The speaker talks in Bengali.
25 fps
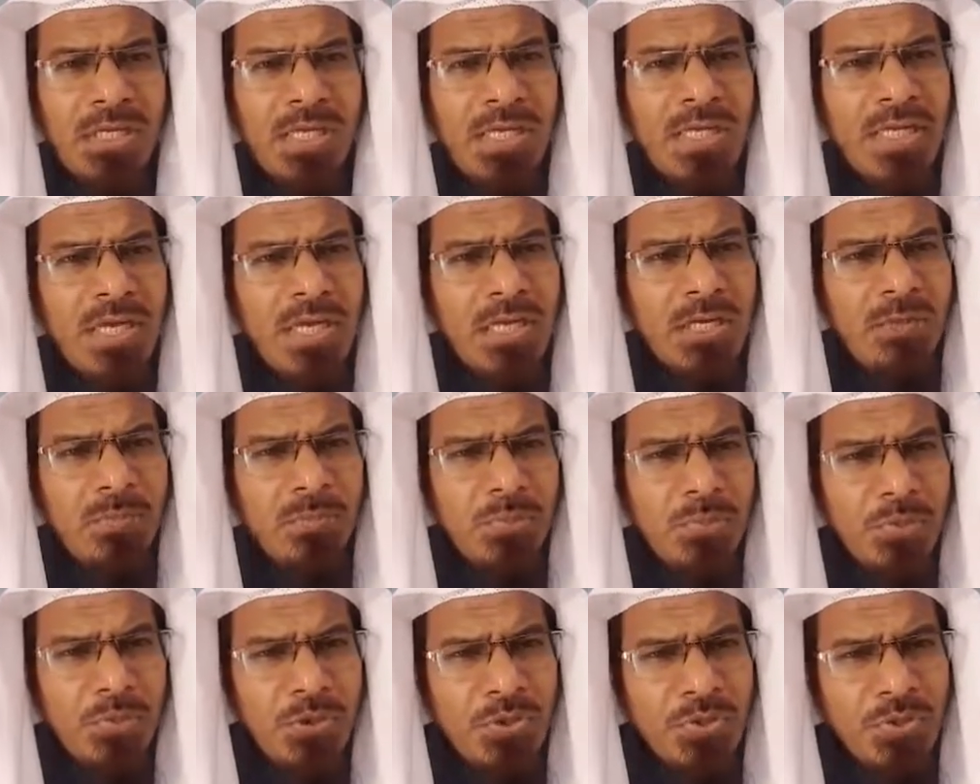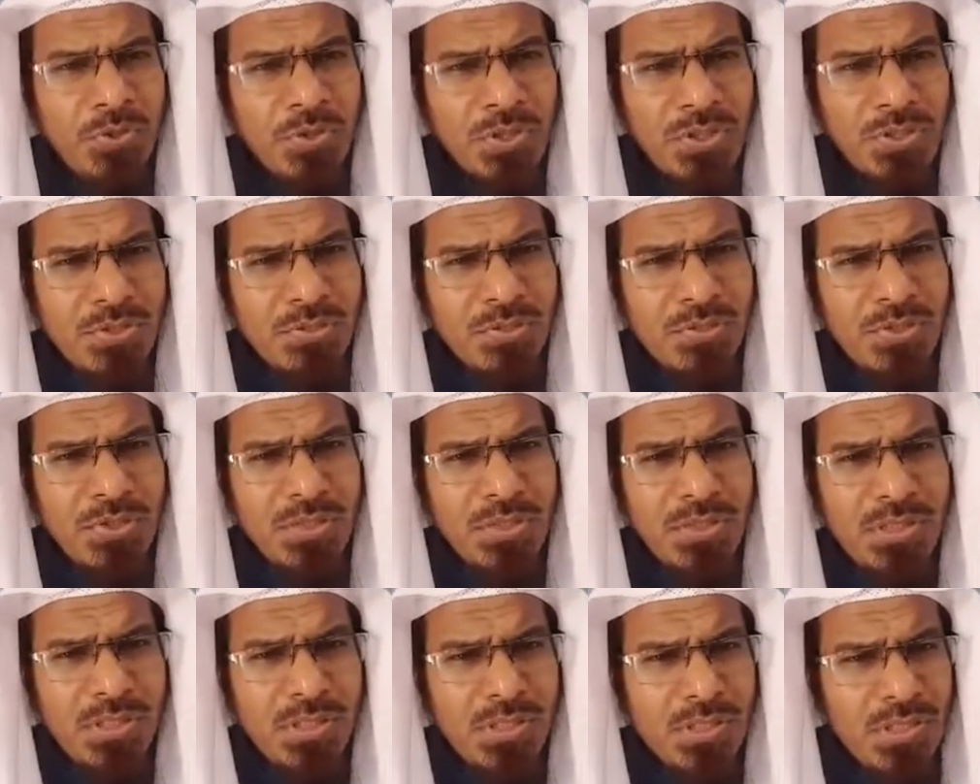এক বৈঠকে যদি
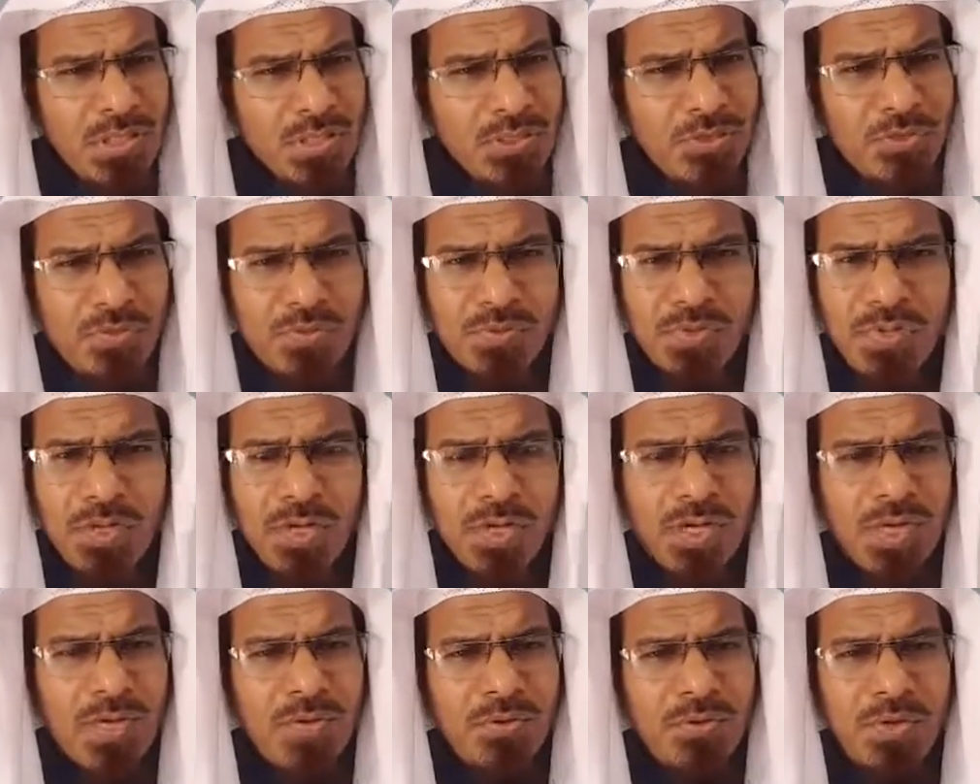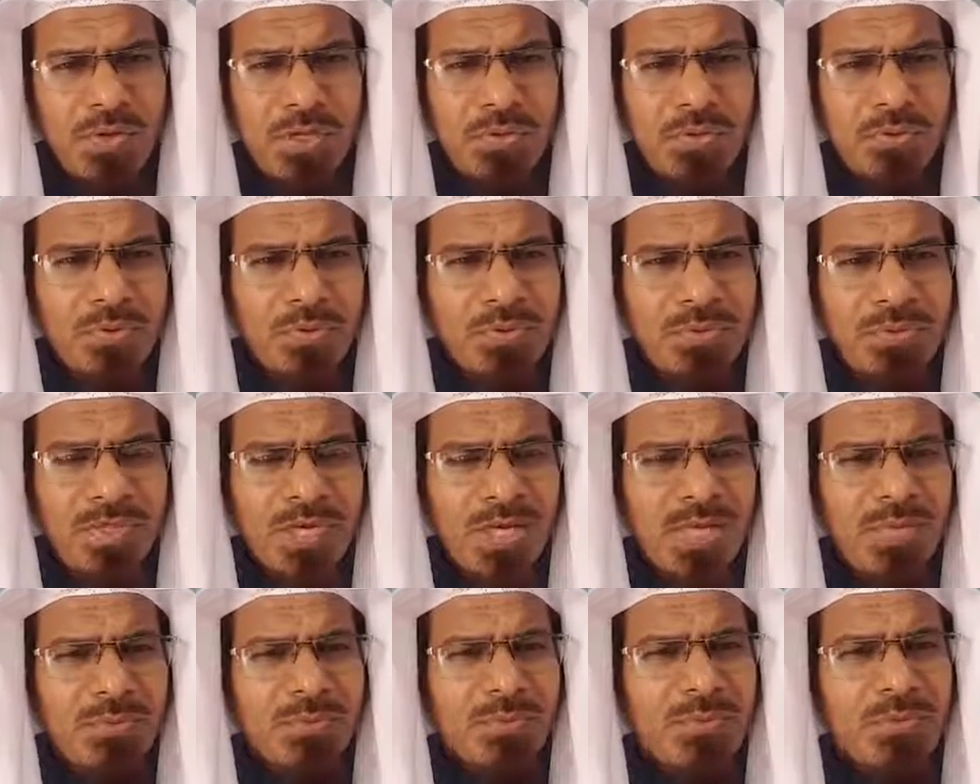রসুল সাল্লাহ আলী
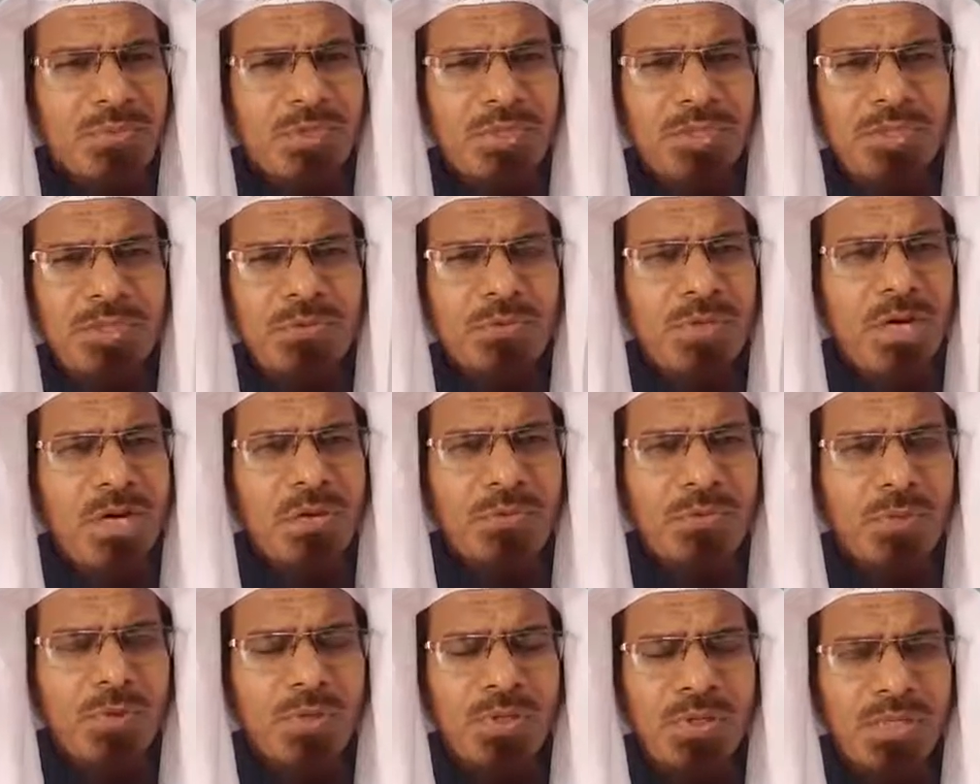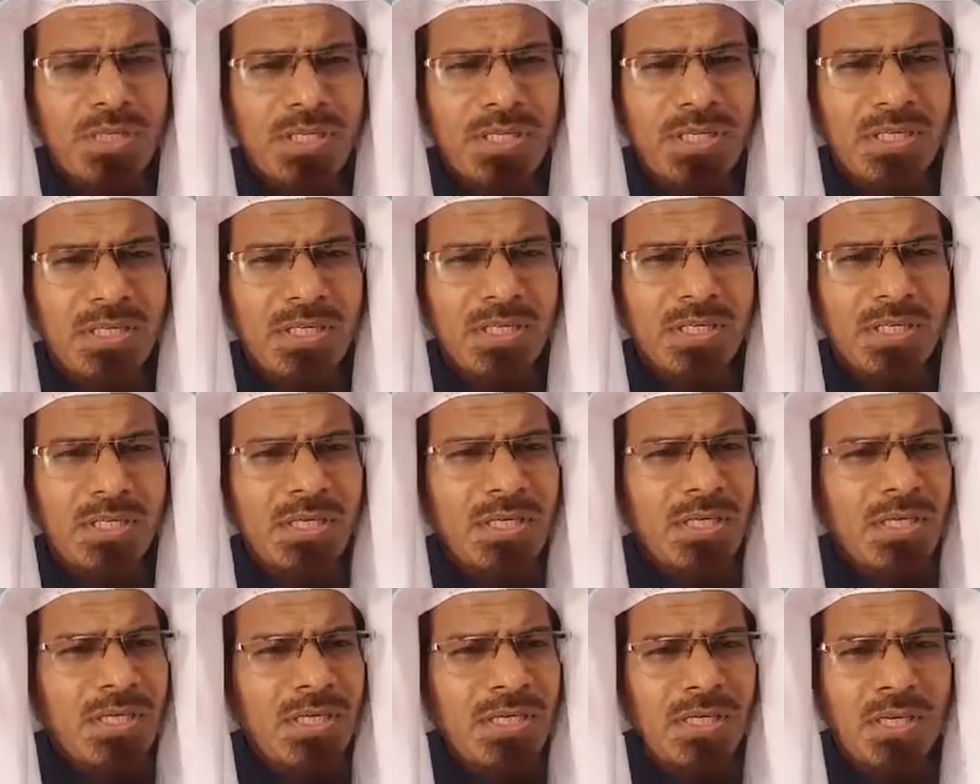হুসাল্লাম শতবার বলতেন
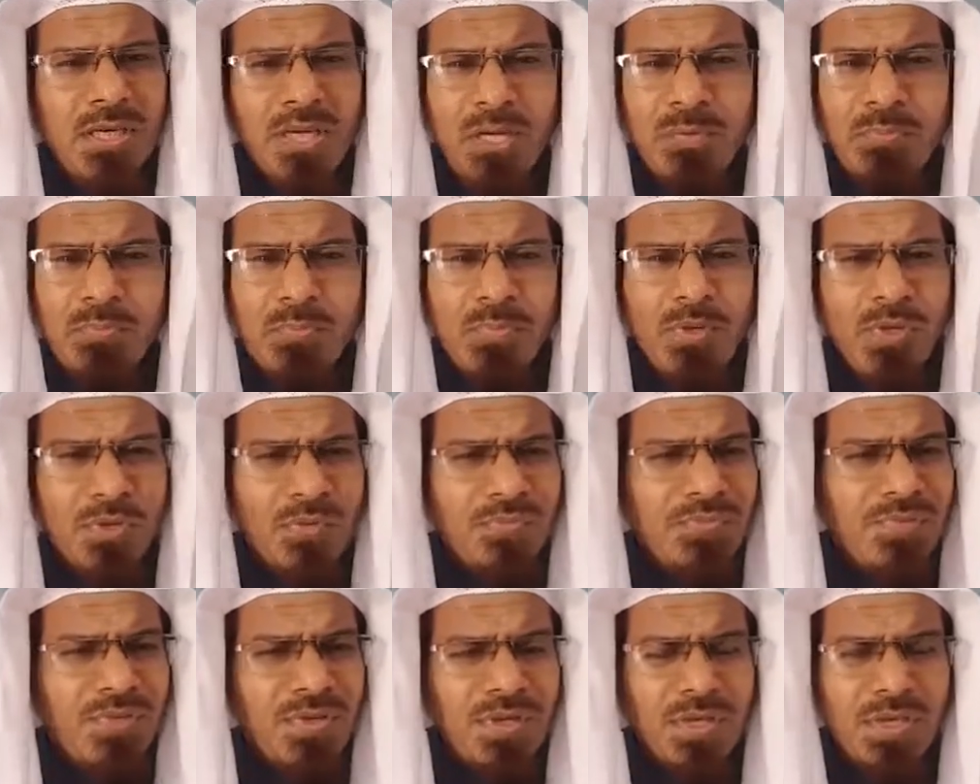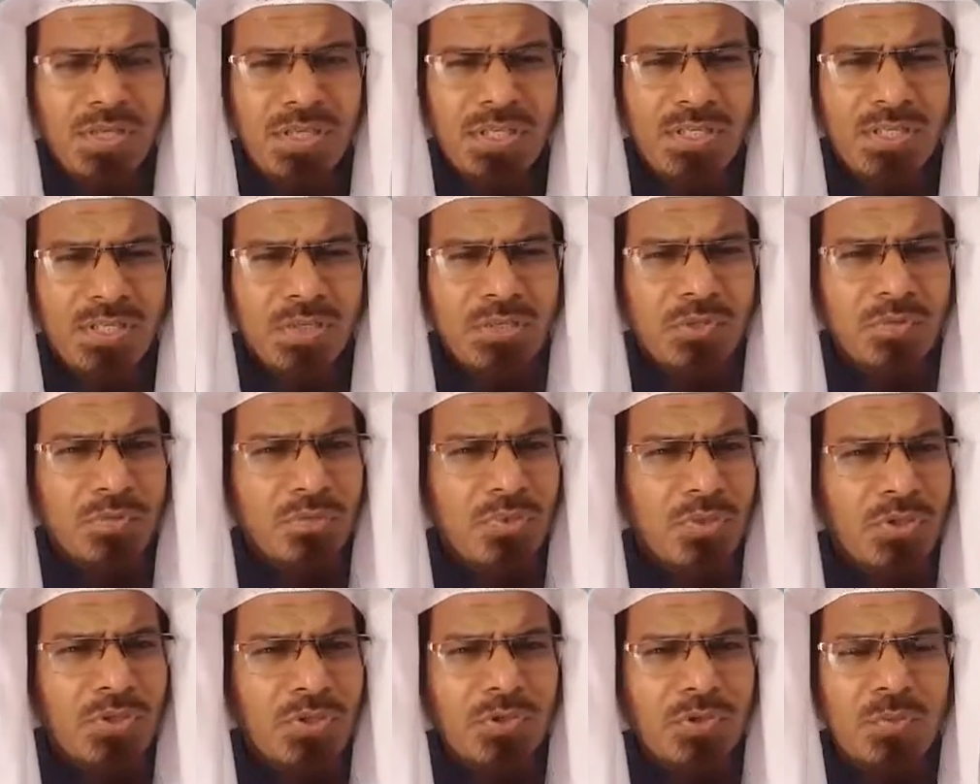রব্বে ফিরলি
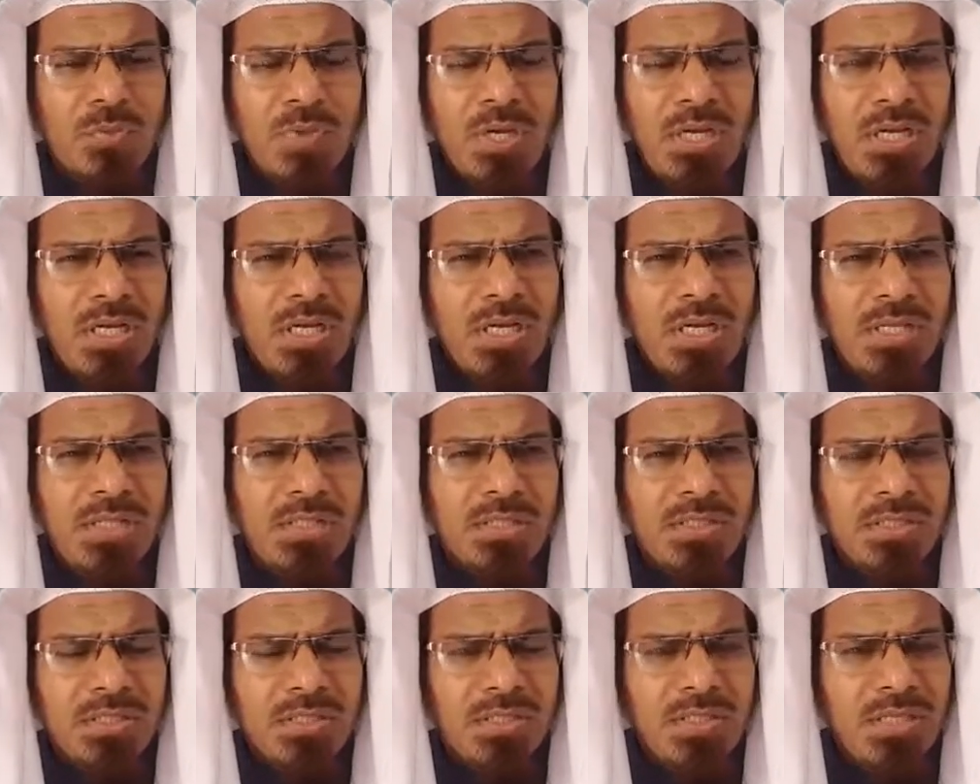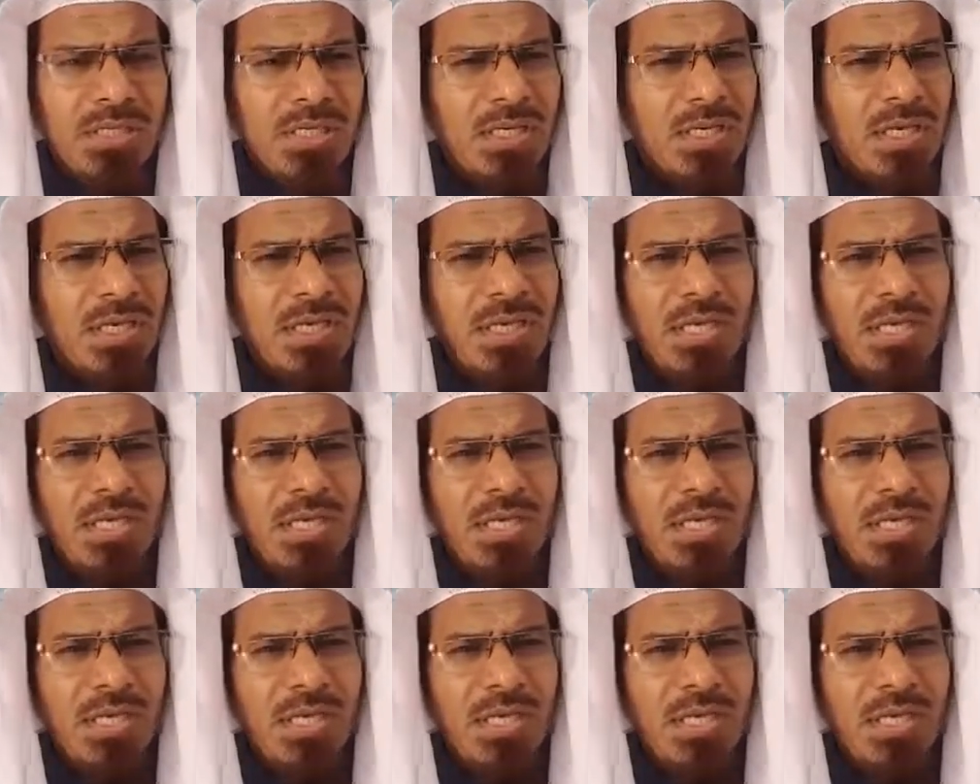ওতব আলাই হে আল্লাহ